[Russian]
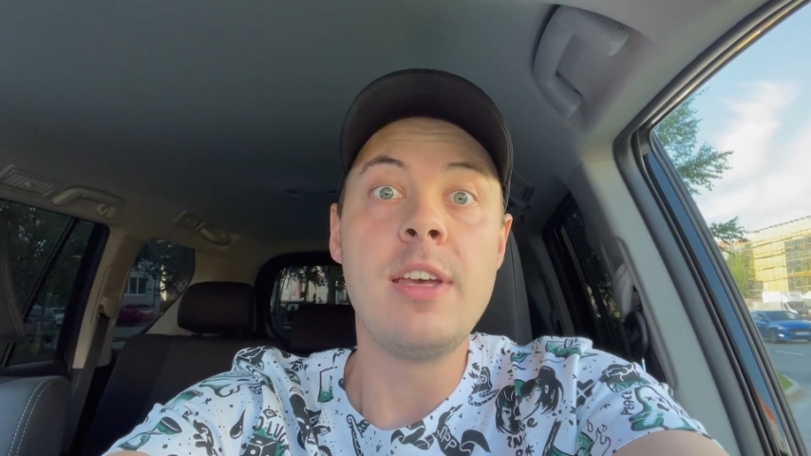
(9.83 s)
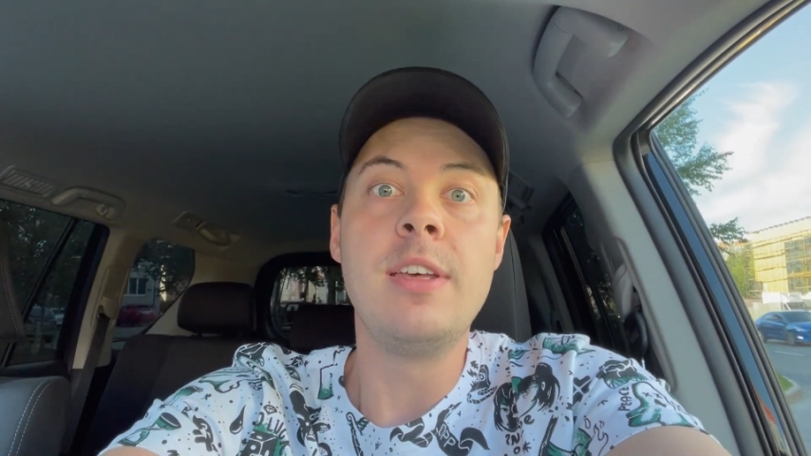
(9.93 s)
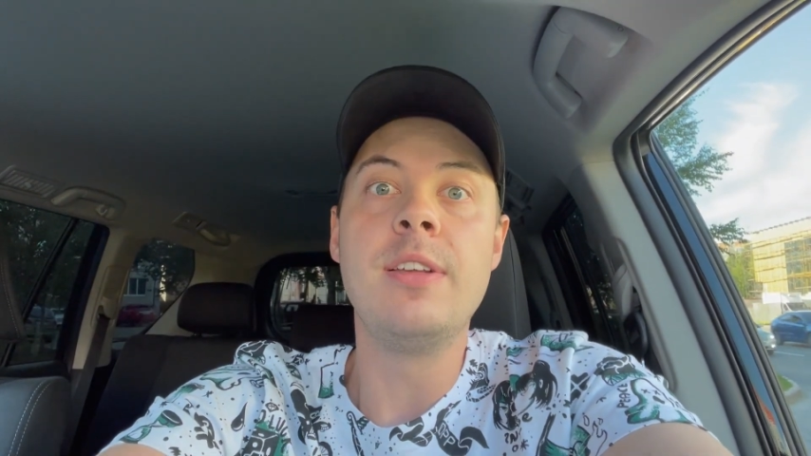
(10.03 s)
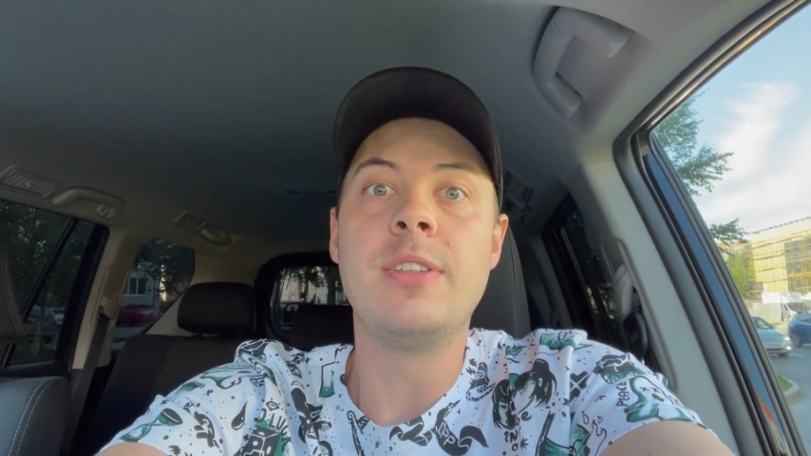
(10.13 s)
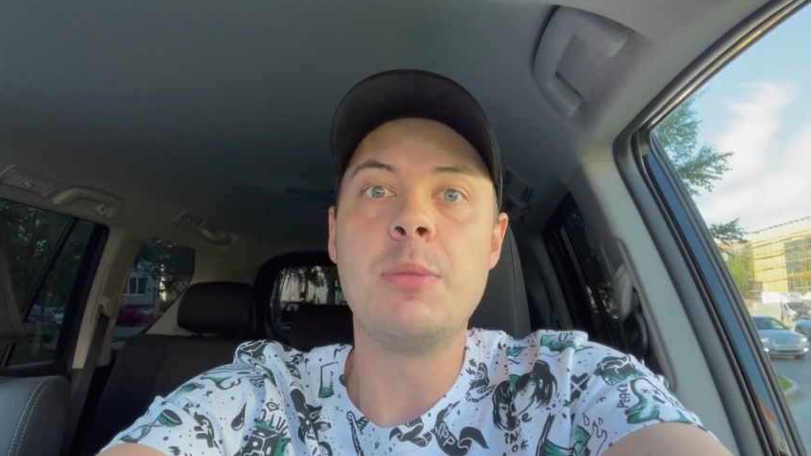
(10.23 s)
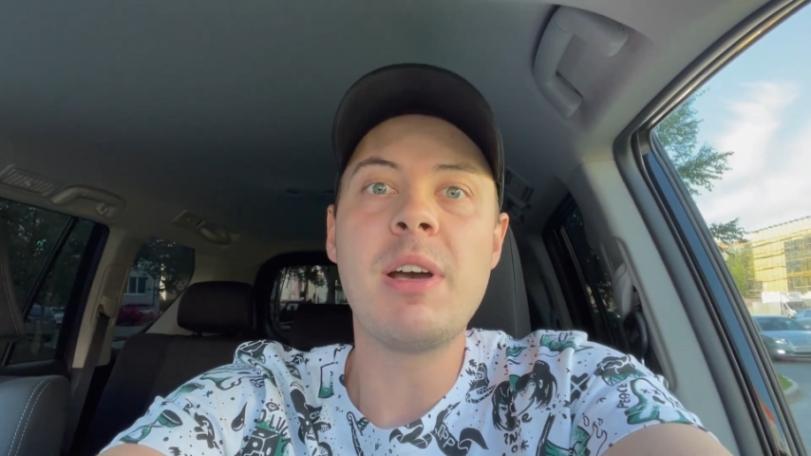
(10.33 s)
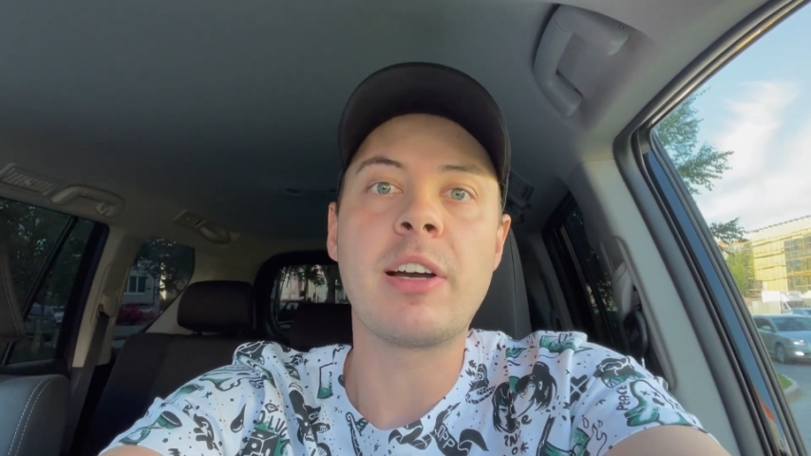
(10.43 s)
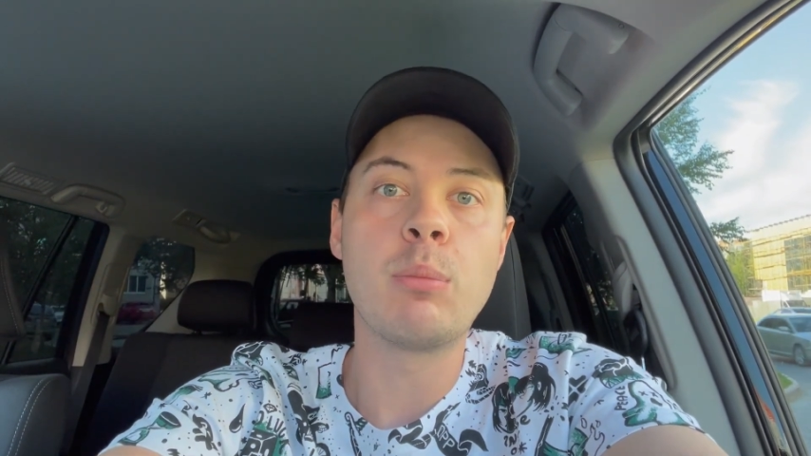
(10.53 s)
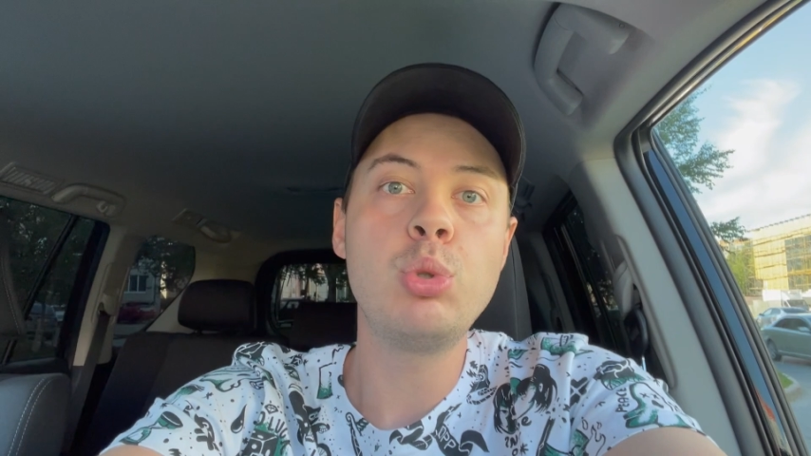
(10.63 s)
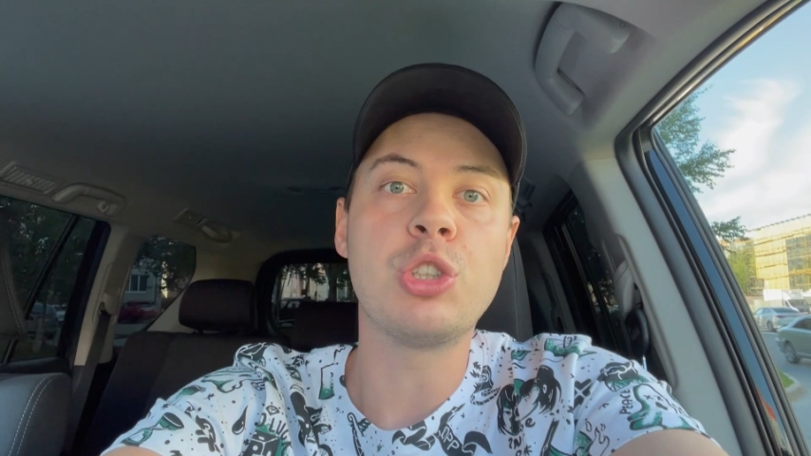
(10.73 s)
И тебя
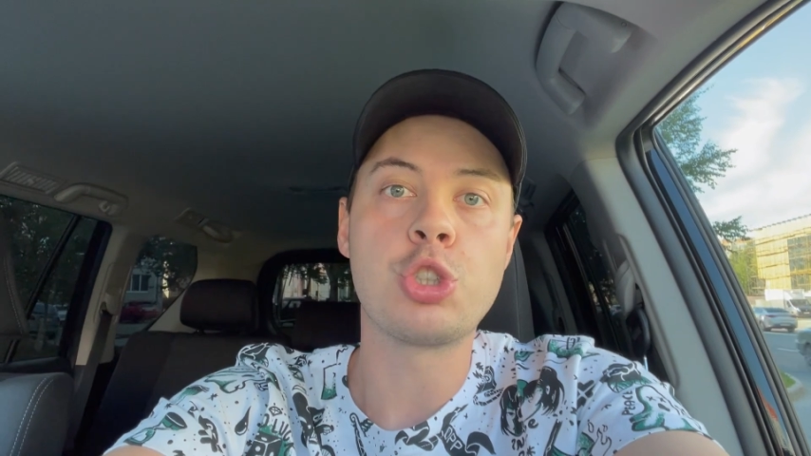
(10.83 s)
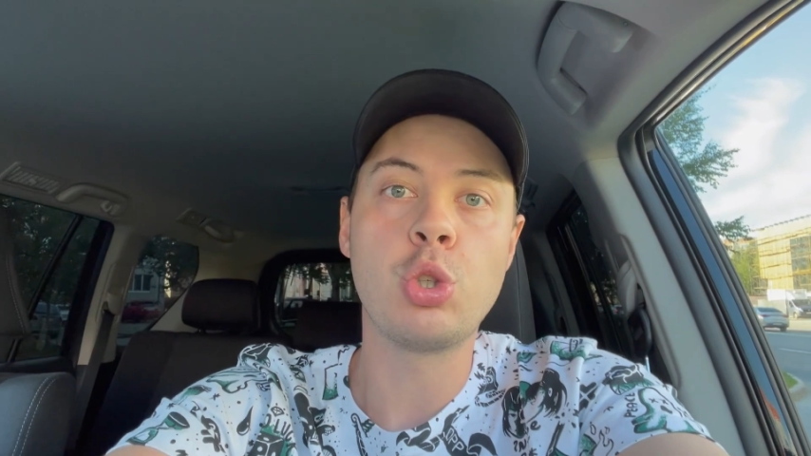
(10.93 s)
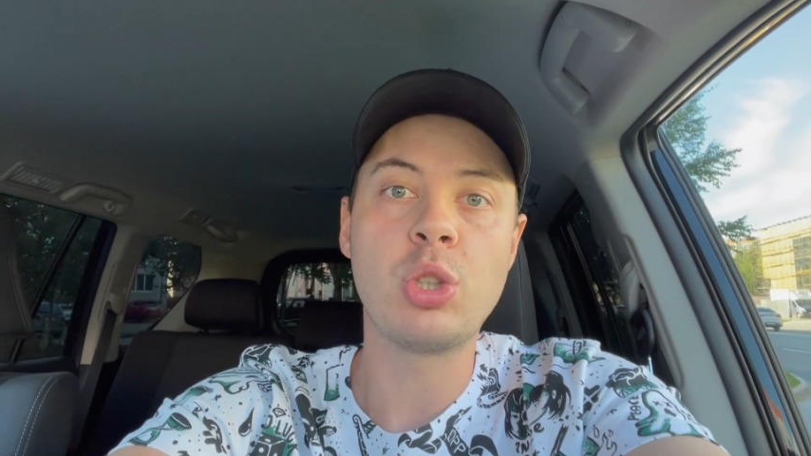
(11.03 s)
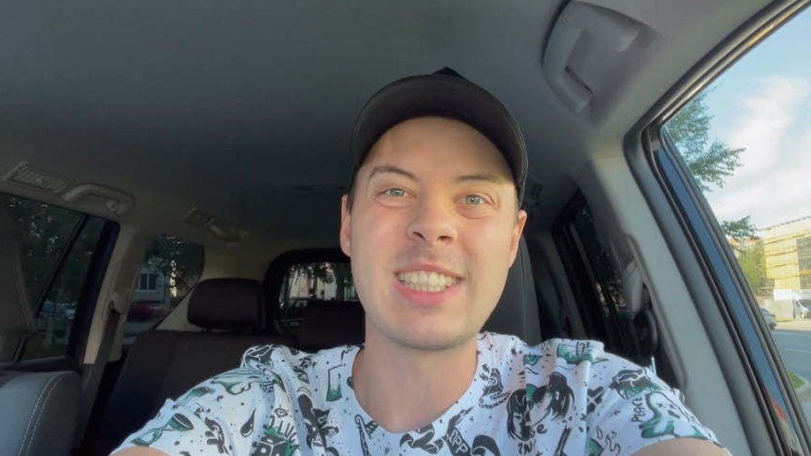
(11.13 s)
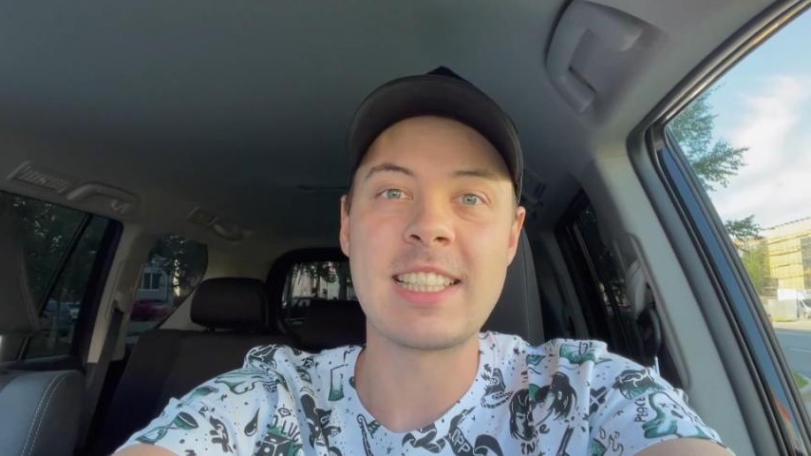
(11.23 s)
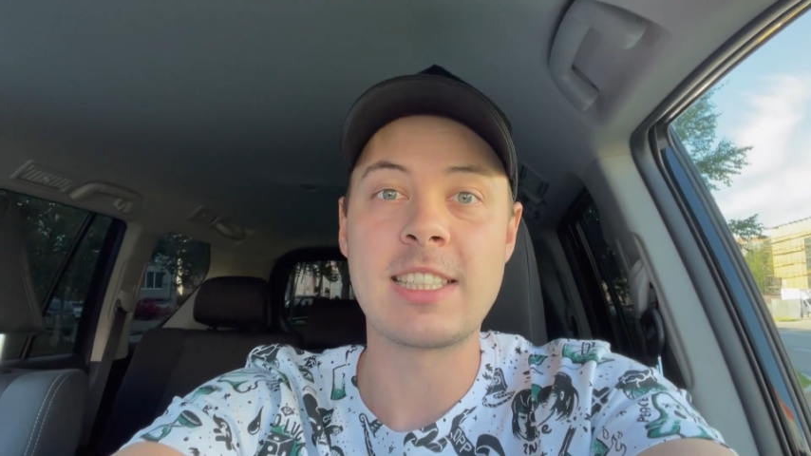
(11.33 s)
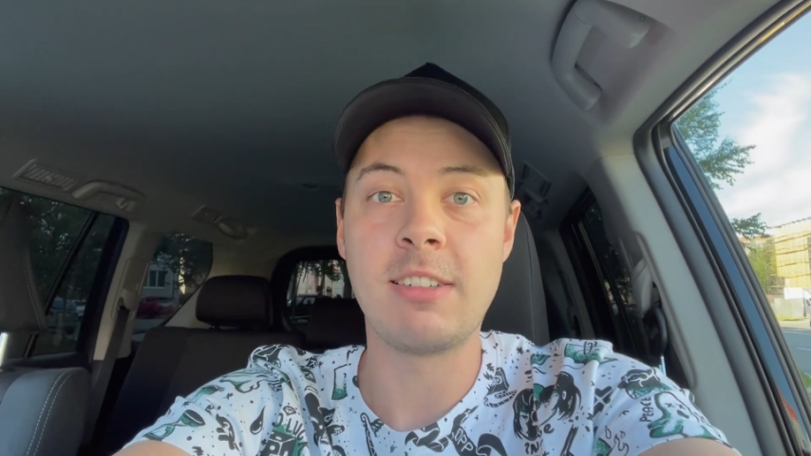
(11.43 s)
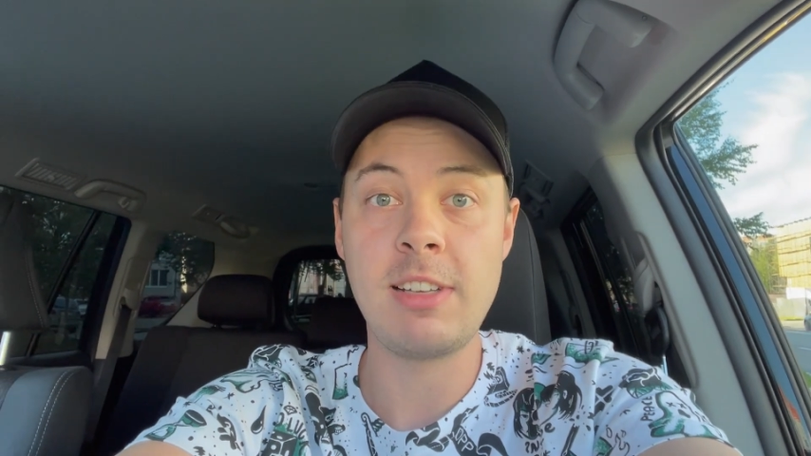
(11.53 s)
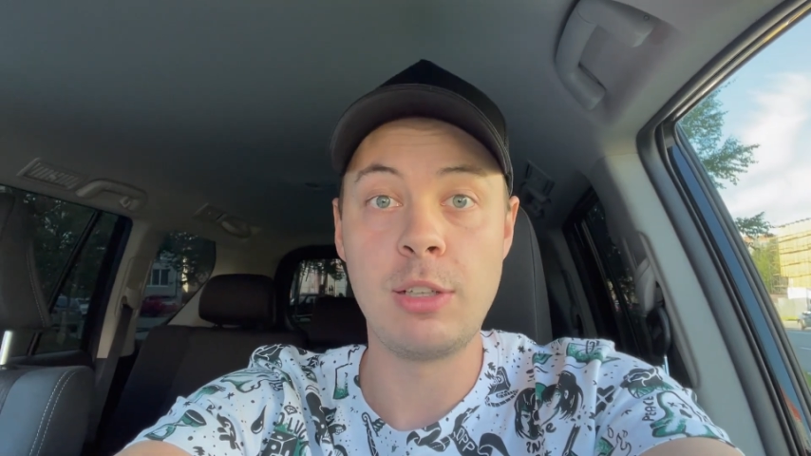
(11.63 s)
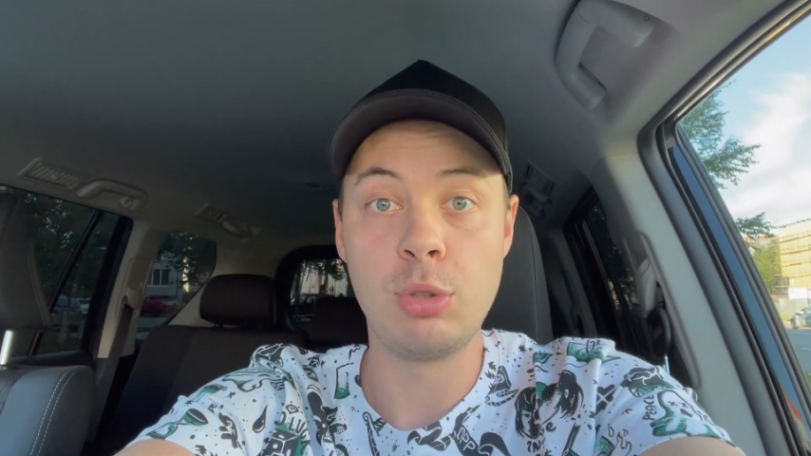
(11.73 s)
как будто что-то
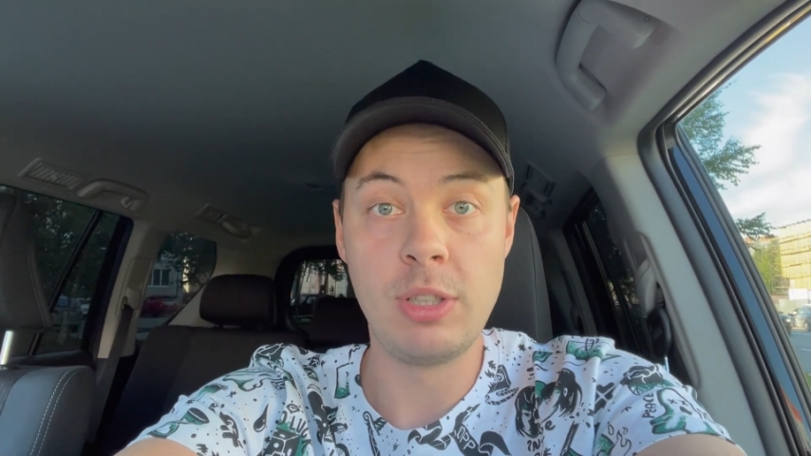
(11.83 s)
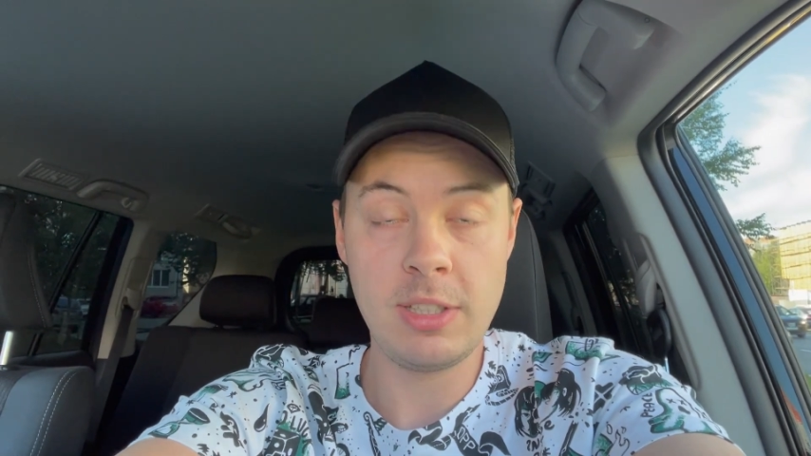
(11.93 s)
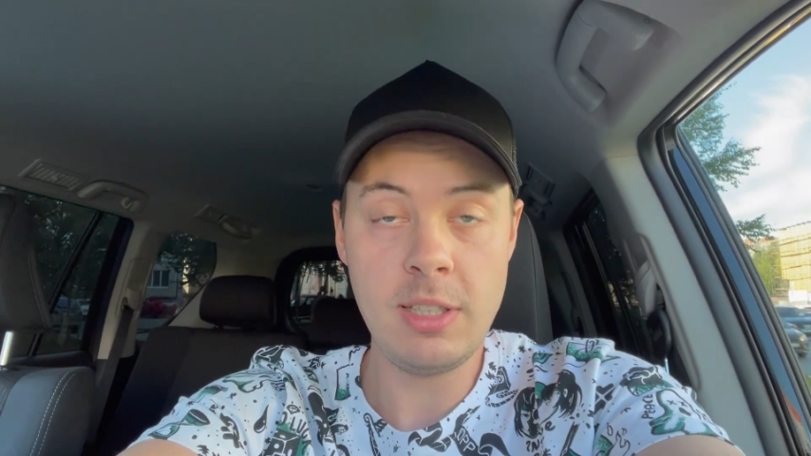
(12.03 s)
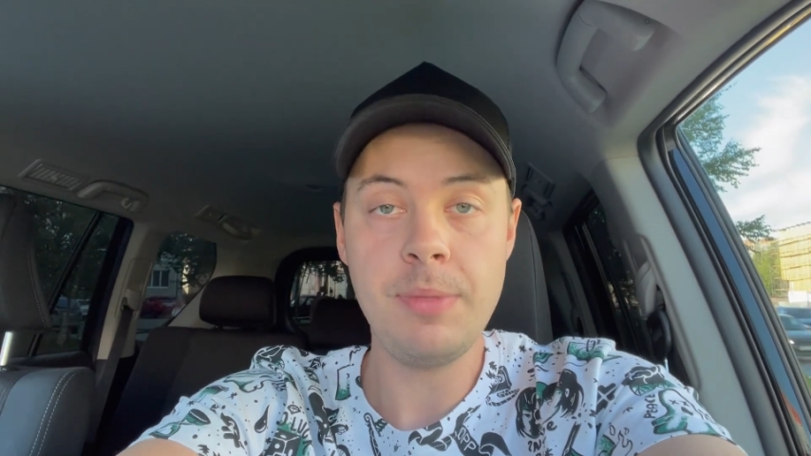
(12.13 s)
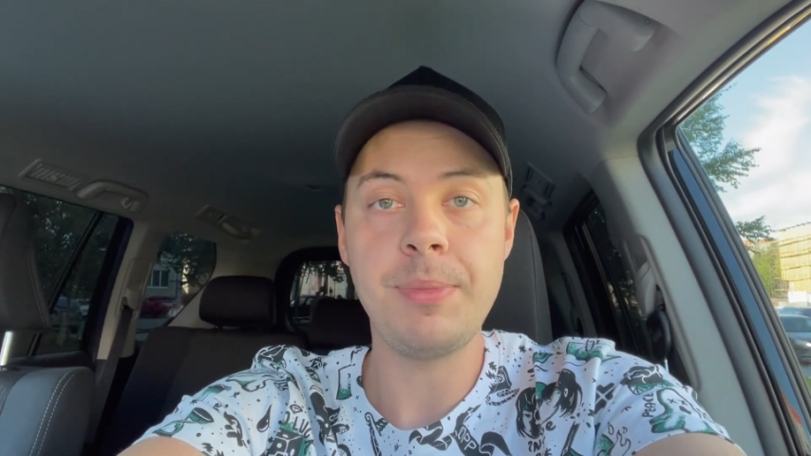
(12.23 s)
заставляет туда идти.